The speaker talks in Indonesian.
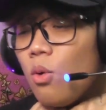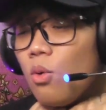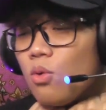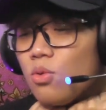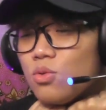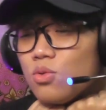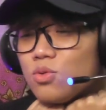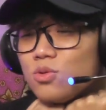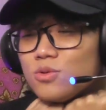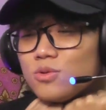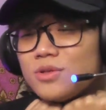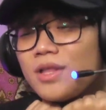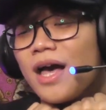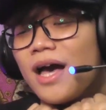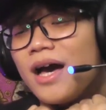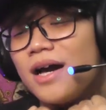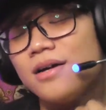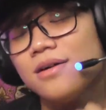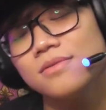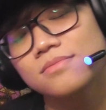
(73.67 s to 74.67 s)
uh
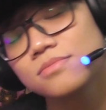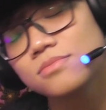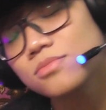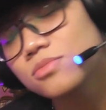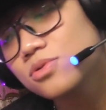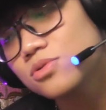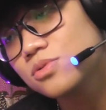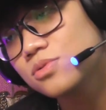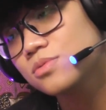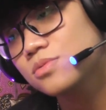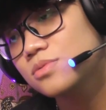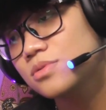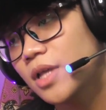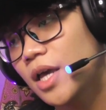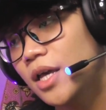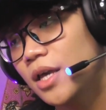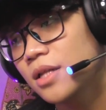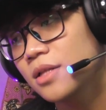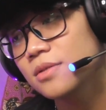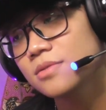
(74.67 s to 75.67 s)
da Moon
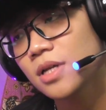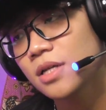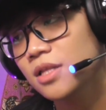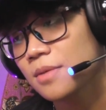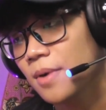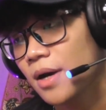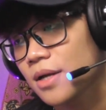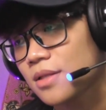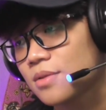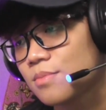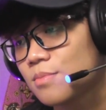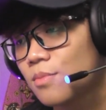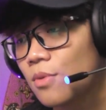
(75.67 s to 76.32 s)
Nayan ya, cantik banget